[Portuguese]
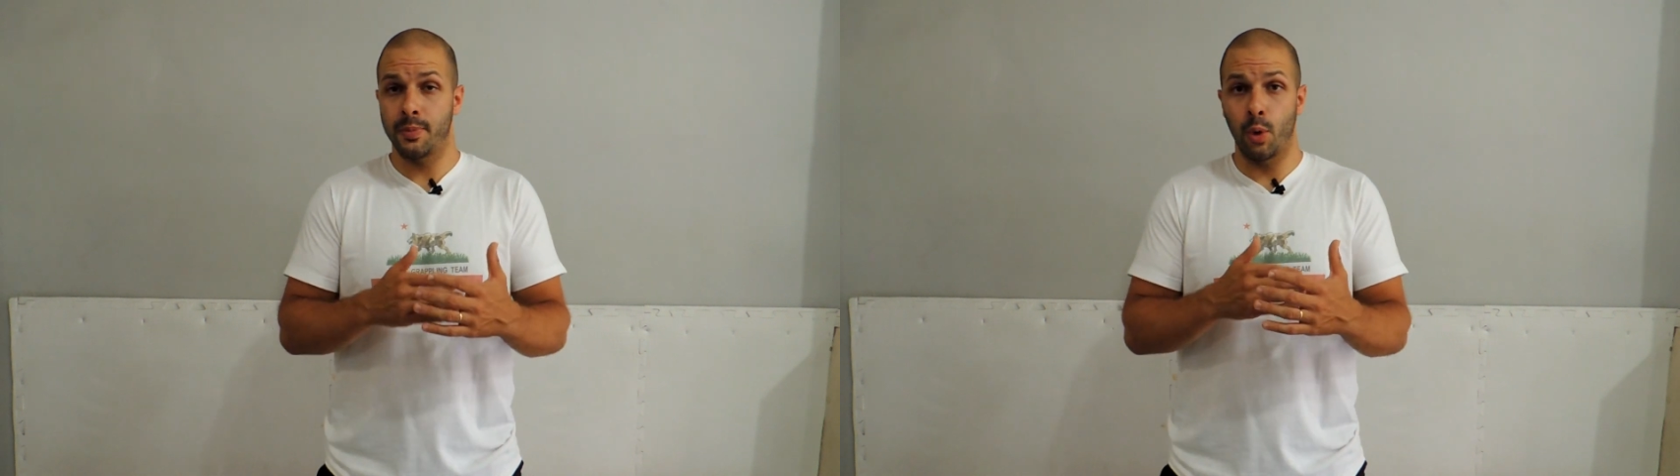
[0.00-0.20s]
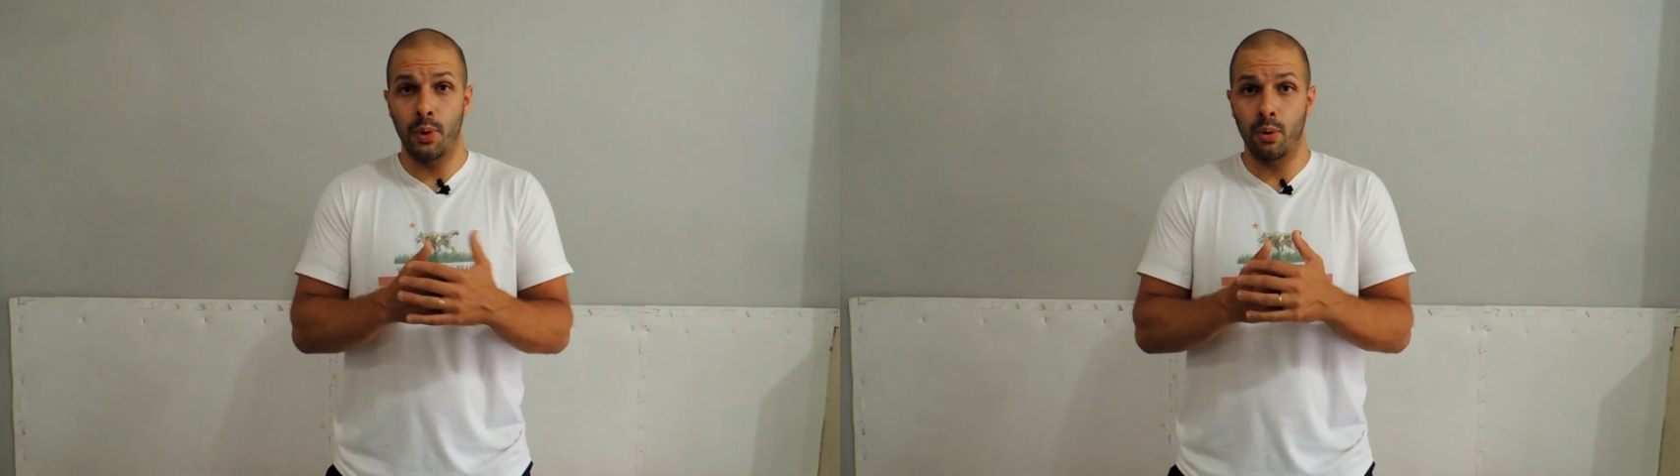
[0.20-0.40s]

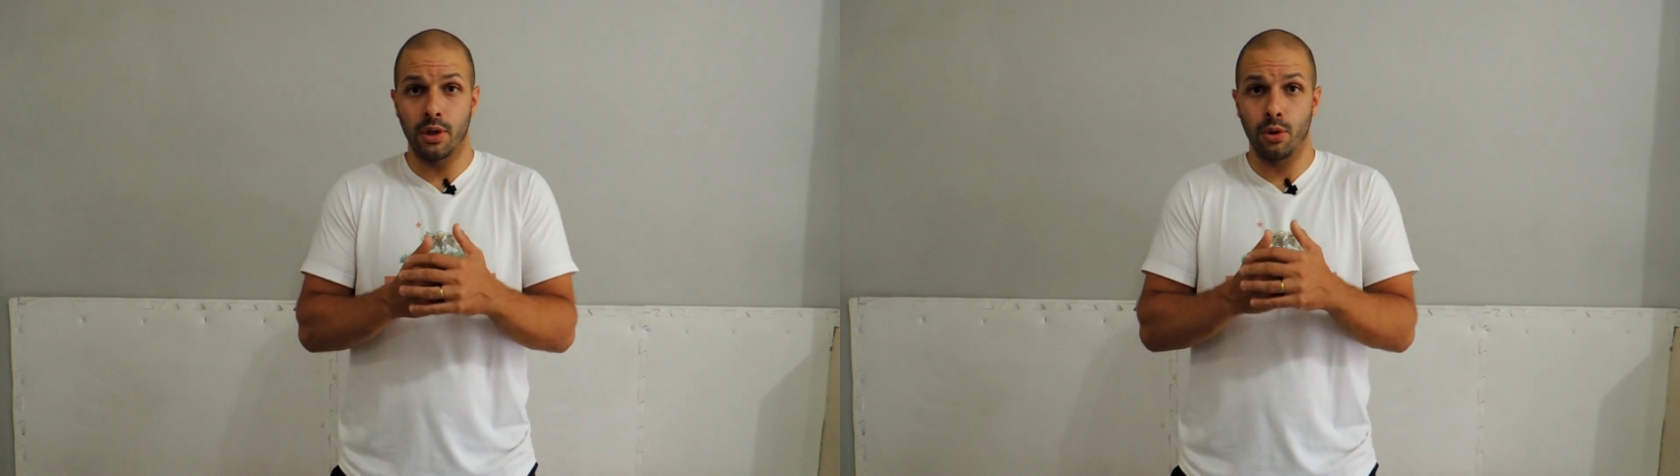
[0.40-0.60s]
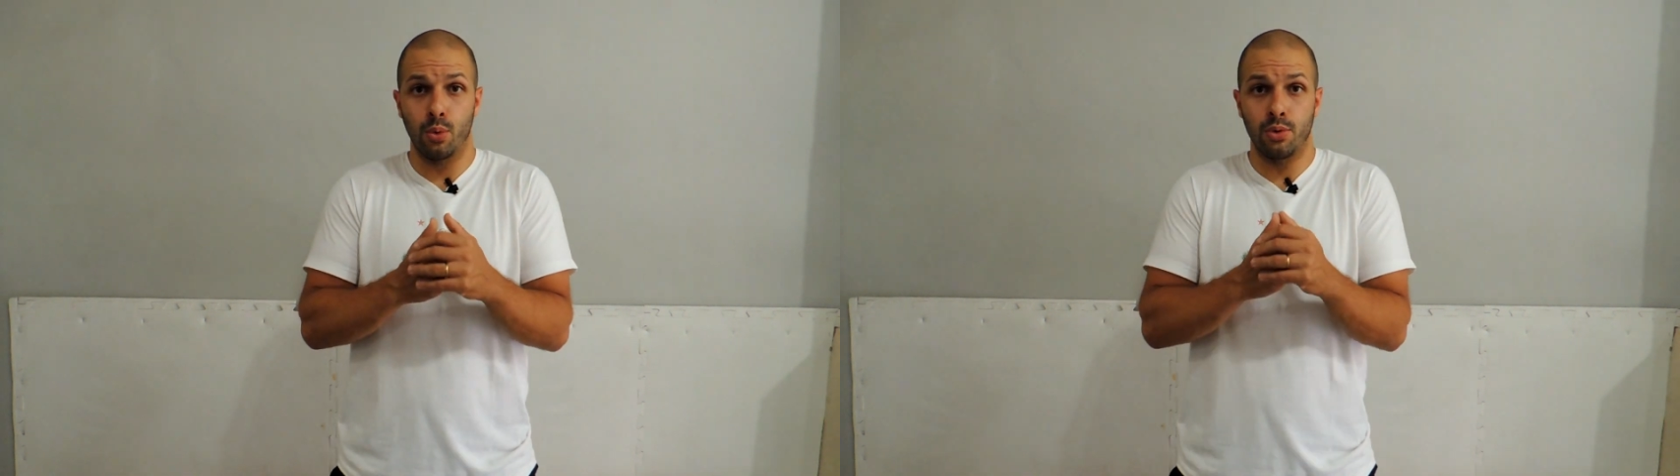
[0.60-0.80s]
Estão
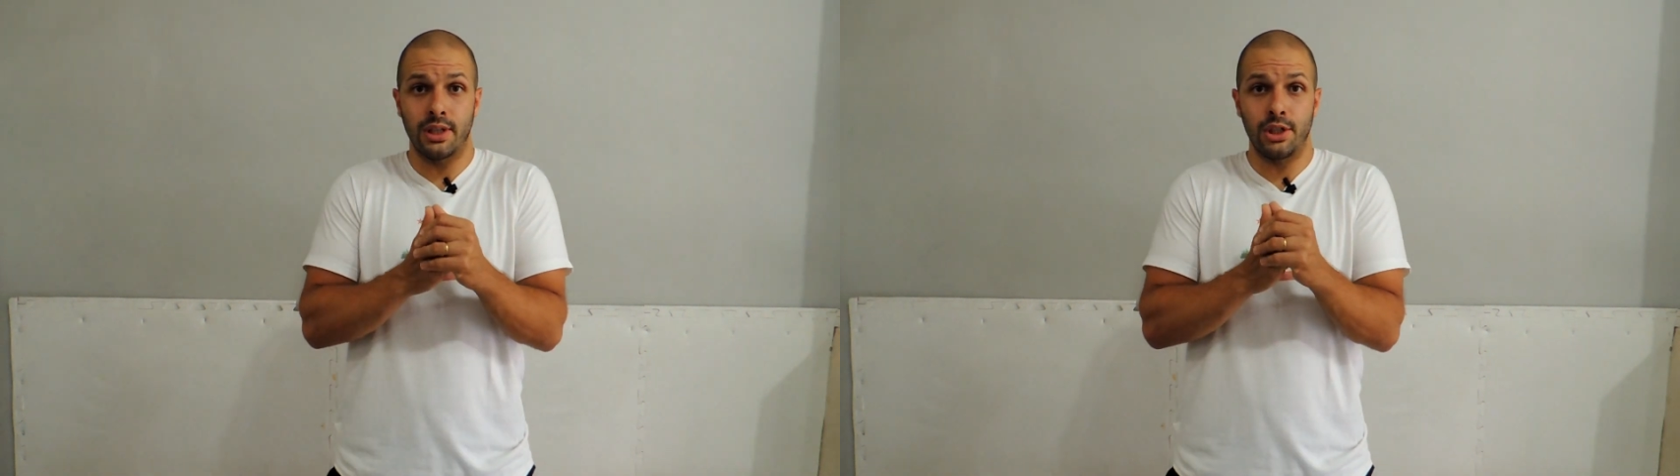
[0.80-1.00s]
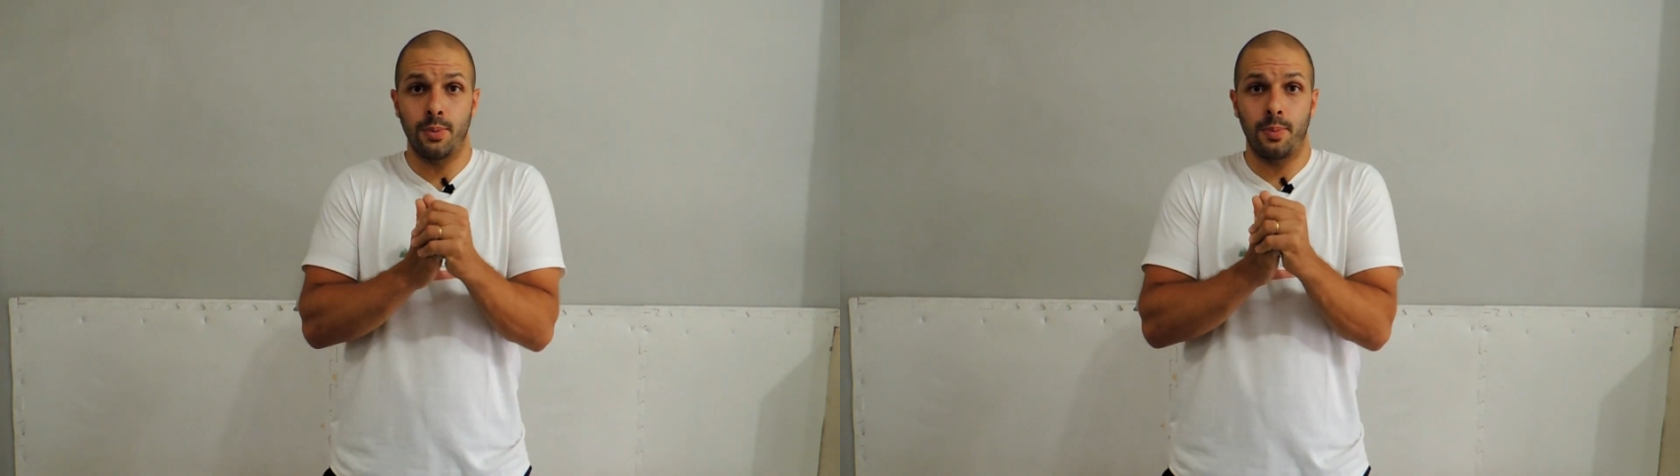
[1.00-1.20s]
perguntando
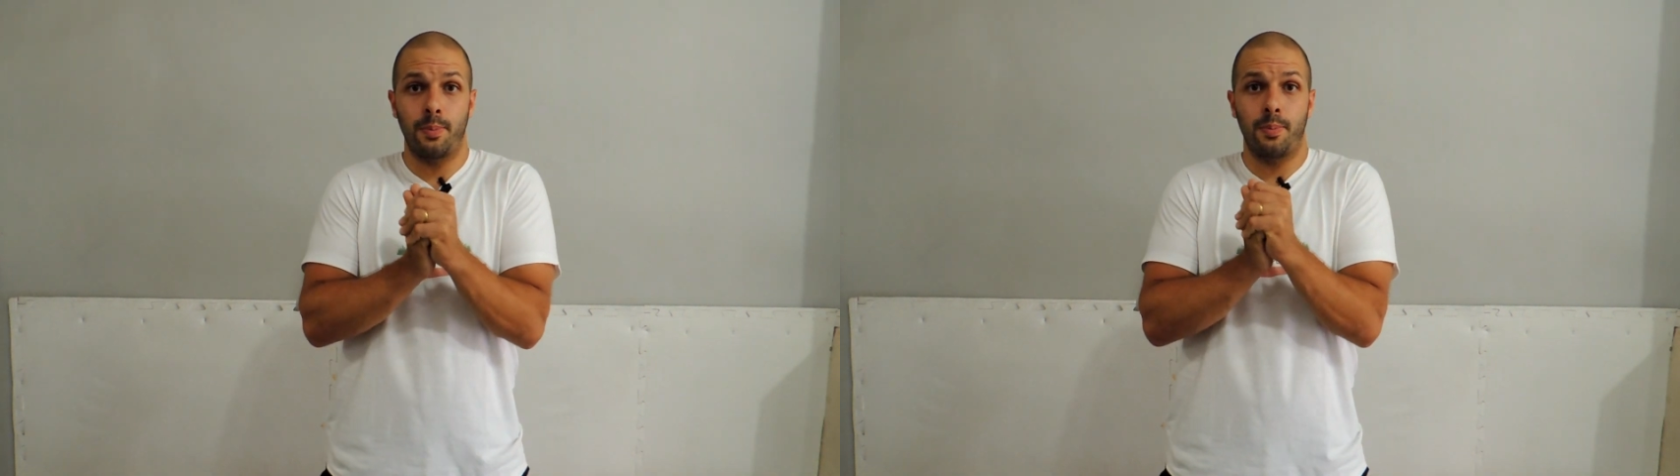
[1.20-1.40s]
muito se a gente